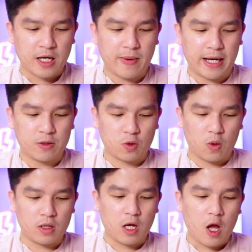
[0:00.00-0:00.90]
các bạn kéo
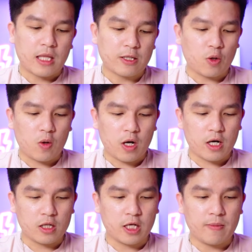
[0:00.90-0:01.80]
xuống thanh toán hóa
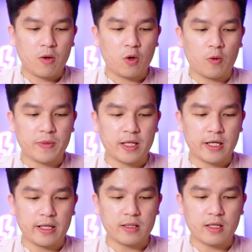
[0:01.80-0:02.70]
đơn thì bao gồm tiền
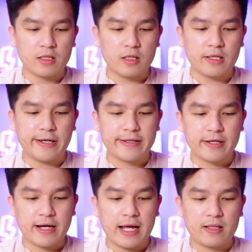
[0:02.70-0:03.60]
điện tiền nước tiền
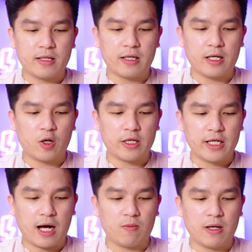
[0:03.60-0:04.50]
internet tiền điện thoại di
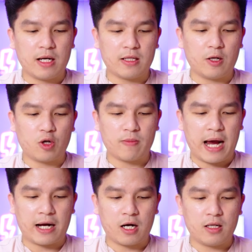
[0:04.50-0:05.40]
động hay là tiền điện thoại
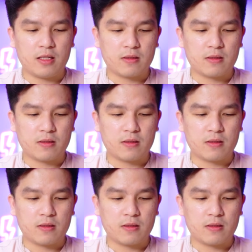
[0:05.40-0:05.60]
bàn đấy